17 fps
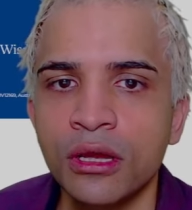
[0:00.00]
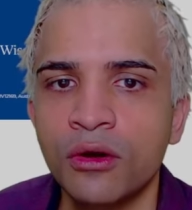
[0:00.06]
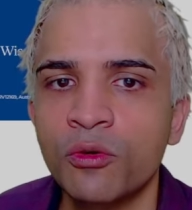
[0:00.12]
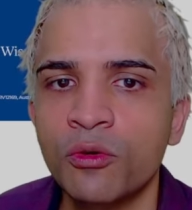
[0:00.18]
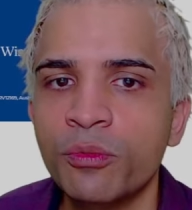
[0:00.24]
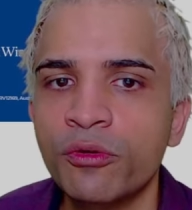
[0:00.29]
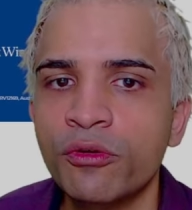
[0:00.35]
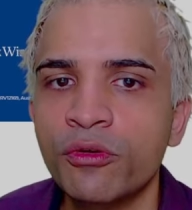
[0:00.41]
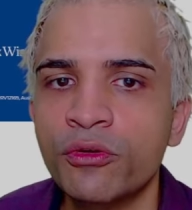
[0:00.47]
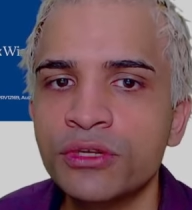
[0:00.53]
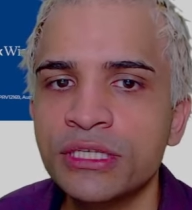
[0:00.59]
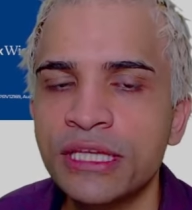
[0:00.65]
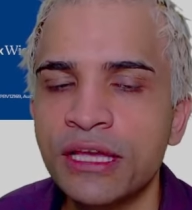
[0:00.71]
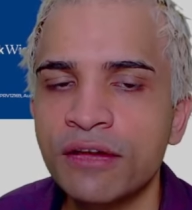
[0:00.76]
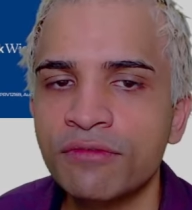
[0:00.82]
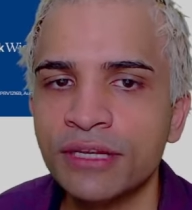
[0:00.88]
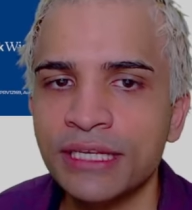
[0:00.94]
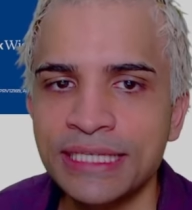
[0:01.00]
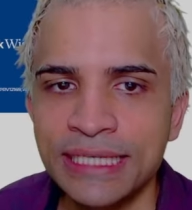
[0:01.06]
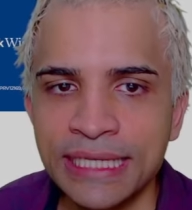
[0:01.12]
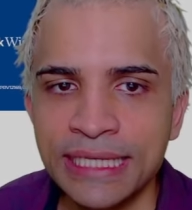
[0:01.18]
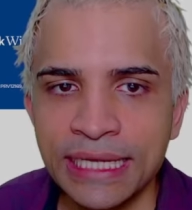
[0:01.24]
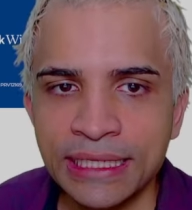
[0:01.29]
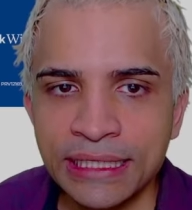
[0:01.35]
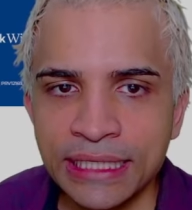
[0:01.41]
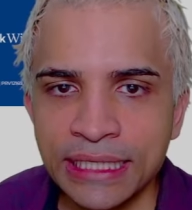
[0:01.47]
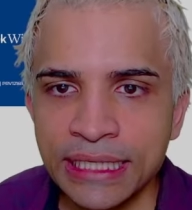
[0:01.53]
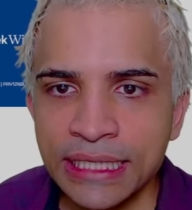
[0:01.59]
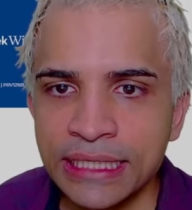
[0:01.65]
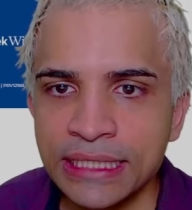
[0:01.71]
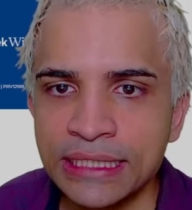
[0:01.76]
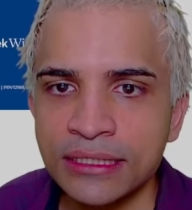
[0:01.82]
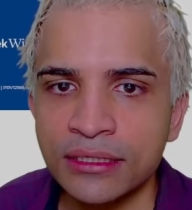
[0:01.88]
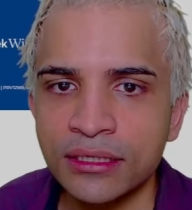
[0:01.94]
on peut aussi avoir des
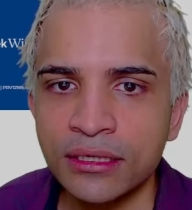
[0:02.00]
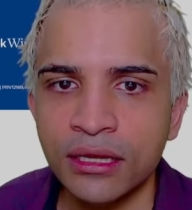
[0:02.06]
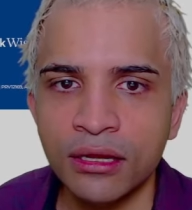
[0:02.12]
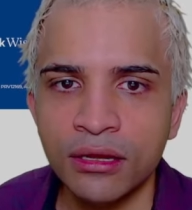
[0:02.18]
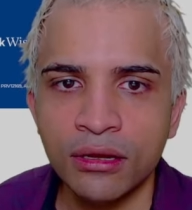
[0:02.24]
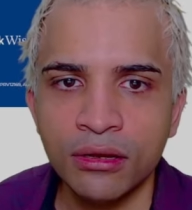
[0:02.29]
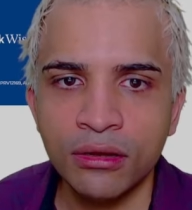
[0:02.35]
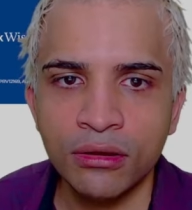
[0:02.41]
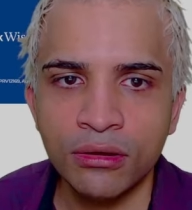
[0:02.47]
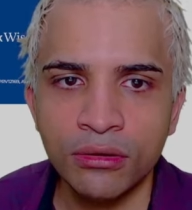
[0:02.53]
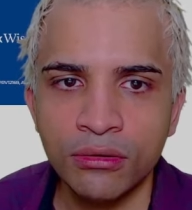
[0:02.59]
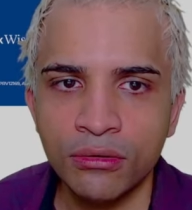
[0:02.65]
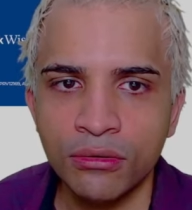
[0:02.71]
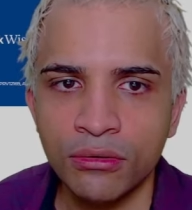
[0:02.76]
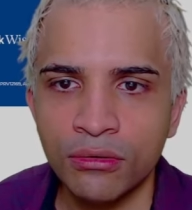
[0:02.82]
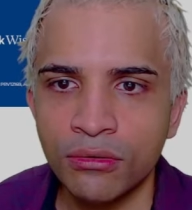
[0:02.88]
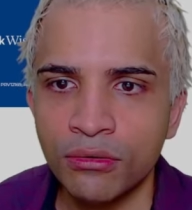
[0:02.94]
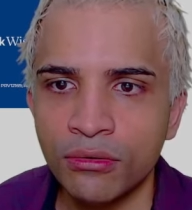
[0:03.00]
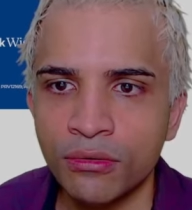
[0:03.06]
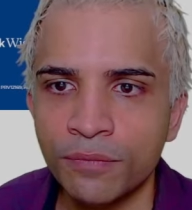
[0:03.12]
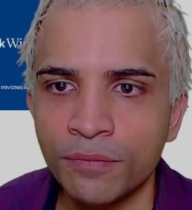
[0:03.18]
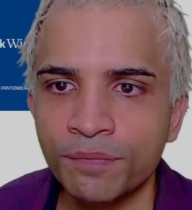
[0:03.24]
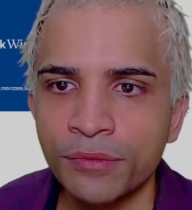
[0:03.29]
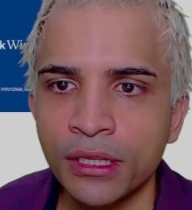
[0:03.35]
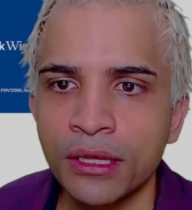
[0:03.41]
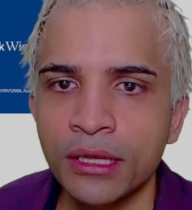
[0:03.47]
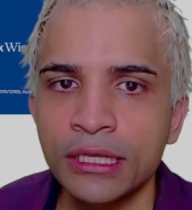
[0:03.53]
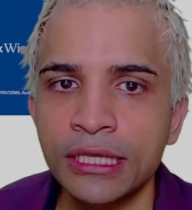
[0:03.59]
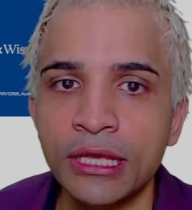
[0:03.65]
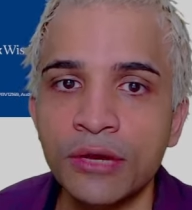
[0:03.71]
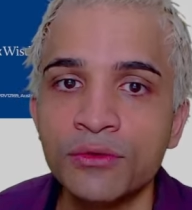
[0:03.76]
cicatrices, euh, il y a